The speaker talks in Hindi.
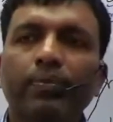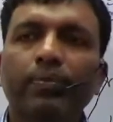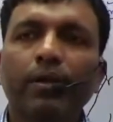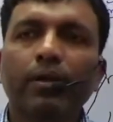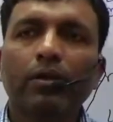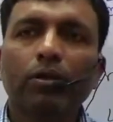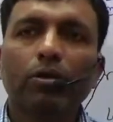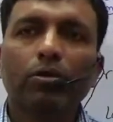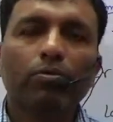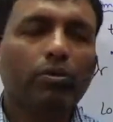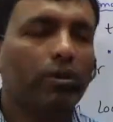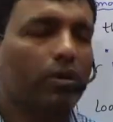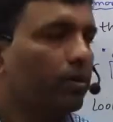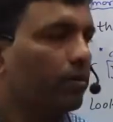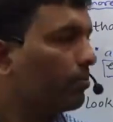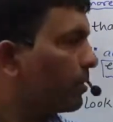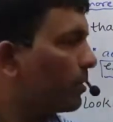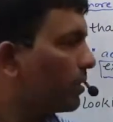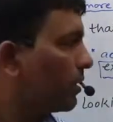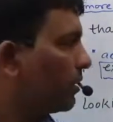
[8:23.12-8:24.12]
तो वहाँ
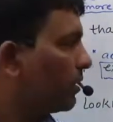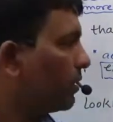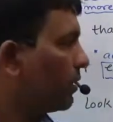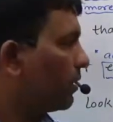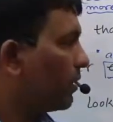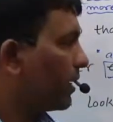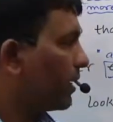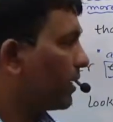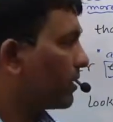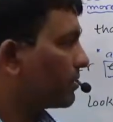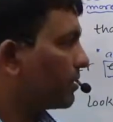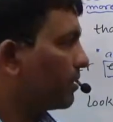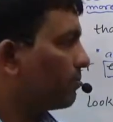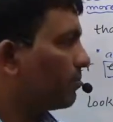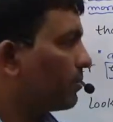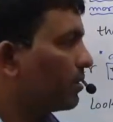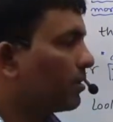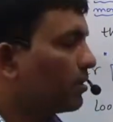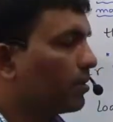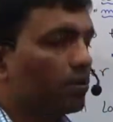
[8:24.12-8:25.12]
पर ये
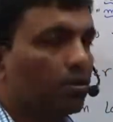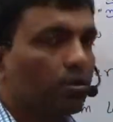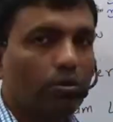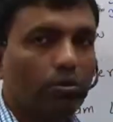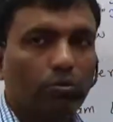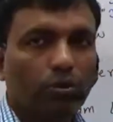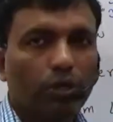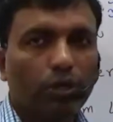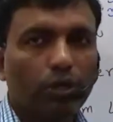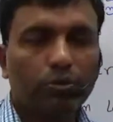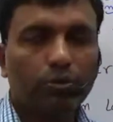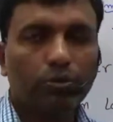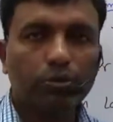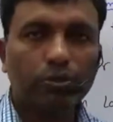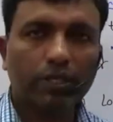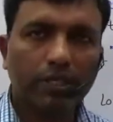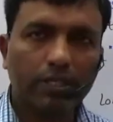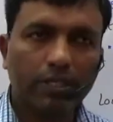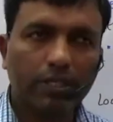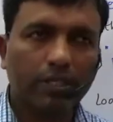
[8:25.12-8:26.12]
एक्सेप्ट वर्ड यूज
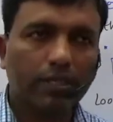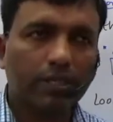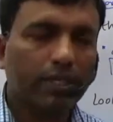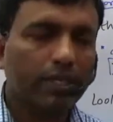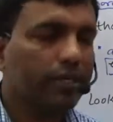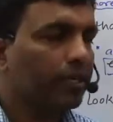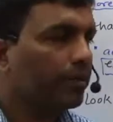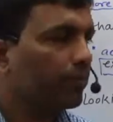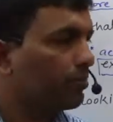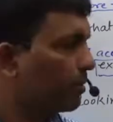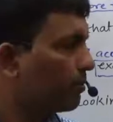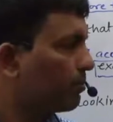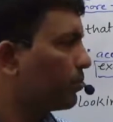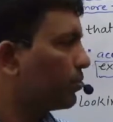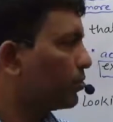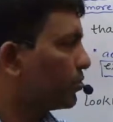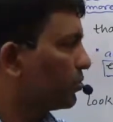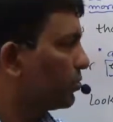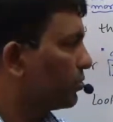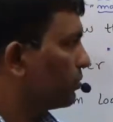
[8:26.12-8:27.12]
किया जाता है ये एक
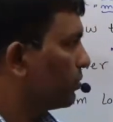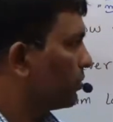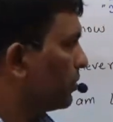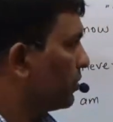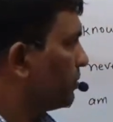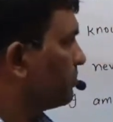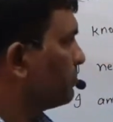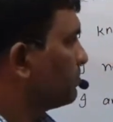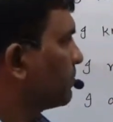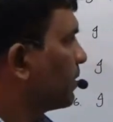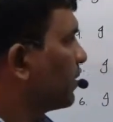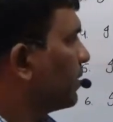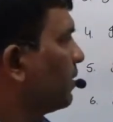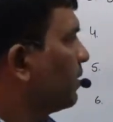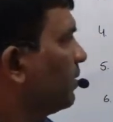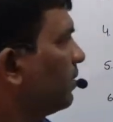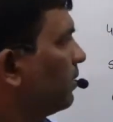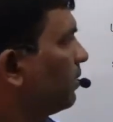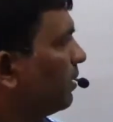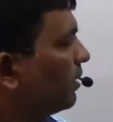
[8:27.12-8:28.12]
प्रीपोजिशन होती है
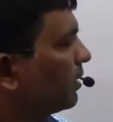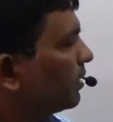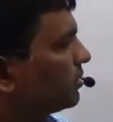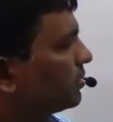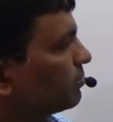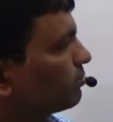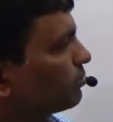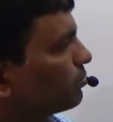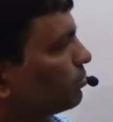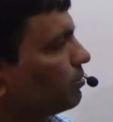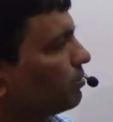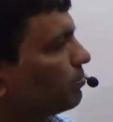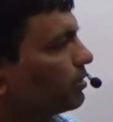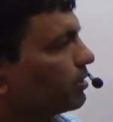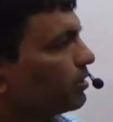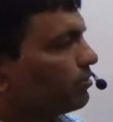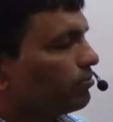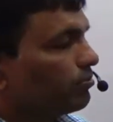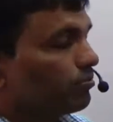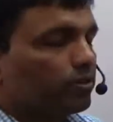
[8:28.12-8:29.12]
लेकिन जब कोई हमें
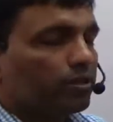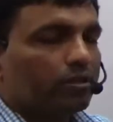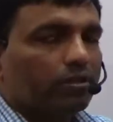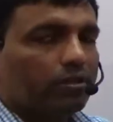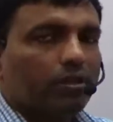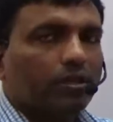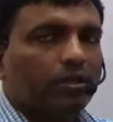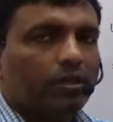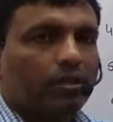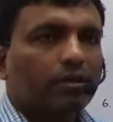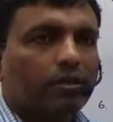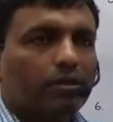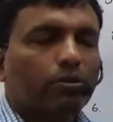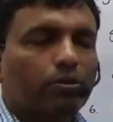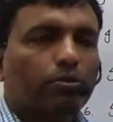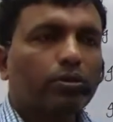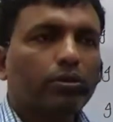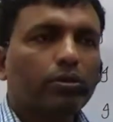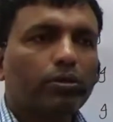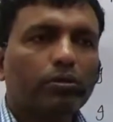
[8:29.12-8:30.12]
गिफ्ट देता है
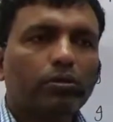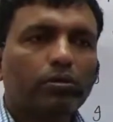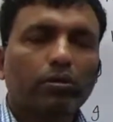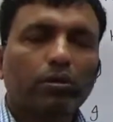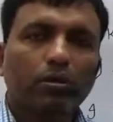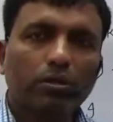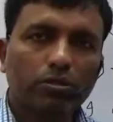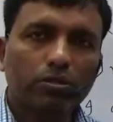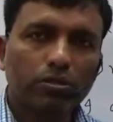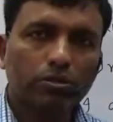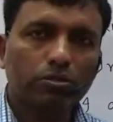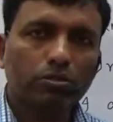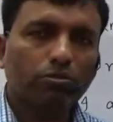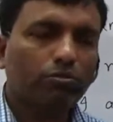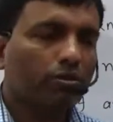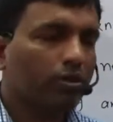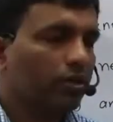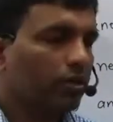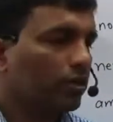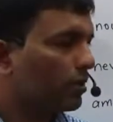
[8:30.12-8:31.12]
कोई चीज़
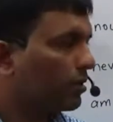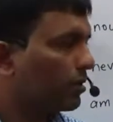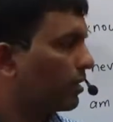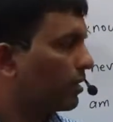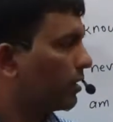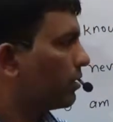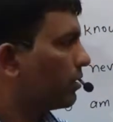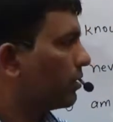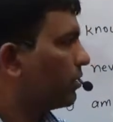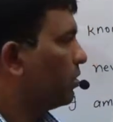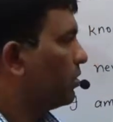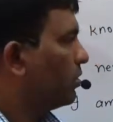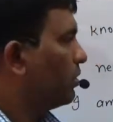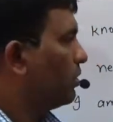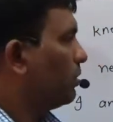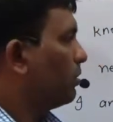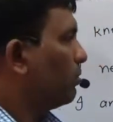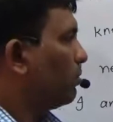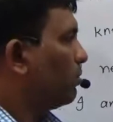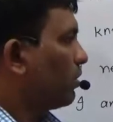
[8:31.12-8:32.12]
ऑफ़र करता है
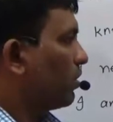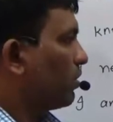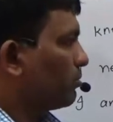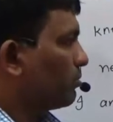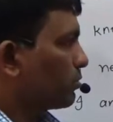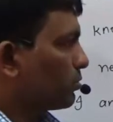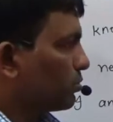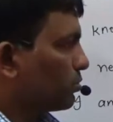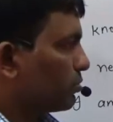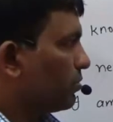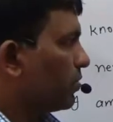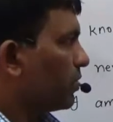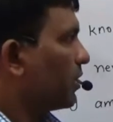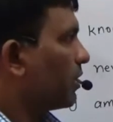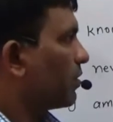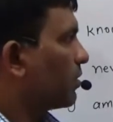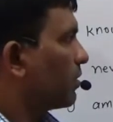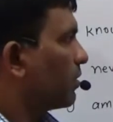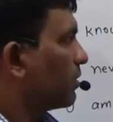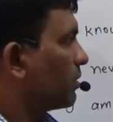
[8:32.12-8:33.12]
और हम उसको
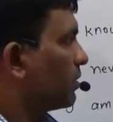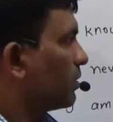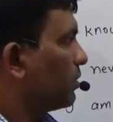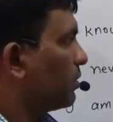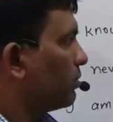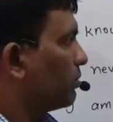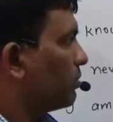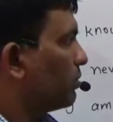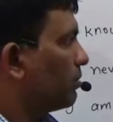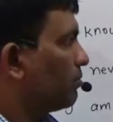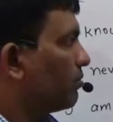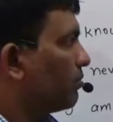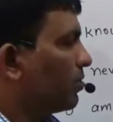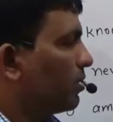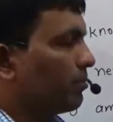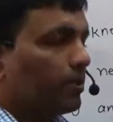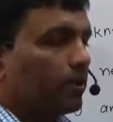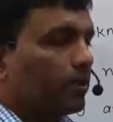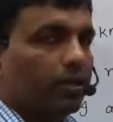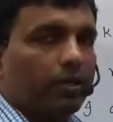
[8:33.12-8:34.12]
स्वीकार करते हैं तो हम
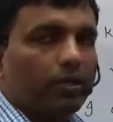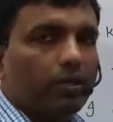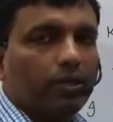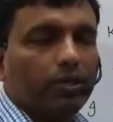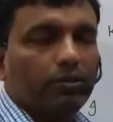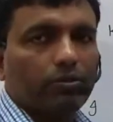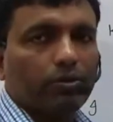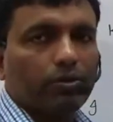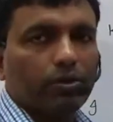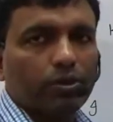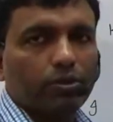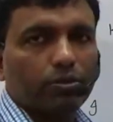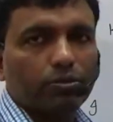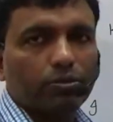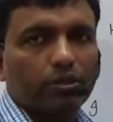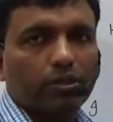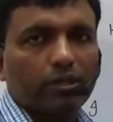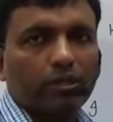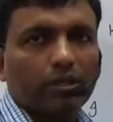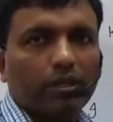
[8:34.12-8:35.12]
वहाँ पे ये वर्ड यूज
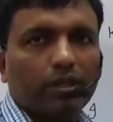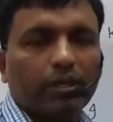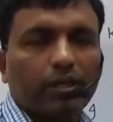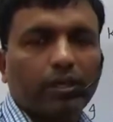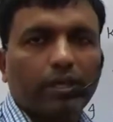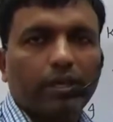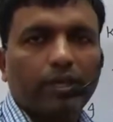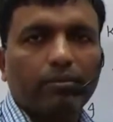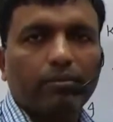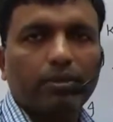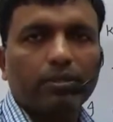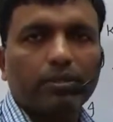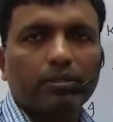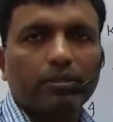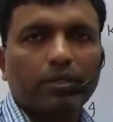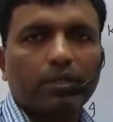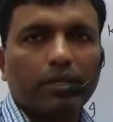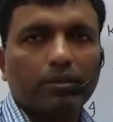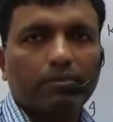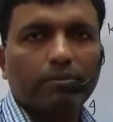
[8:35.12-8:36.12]
करते हैं ए डबल सी
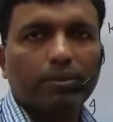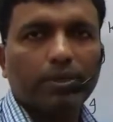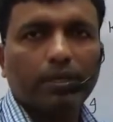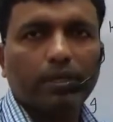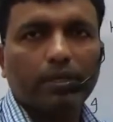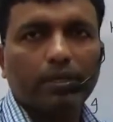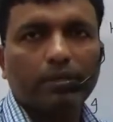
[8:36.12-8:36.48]
ई पी टी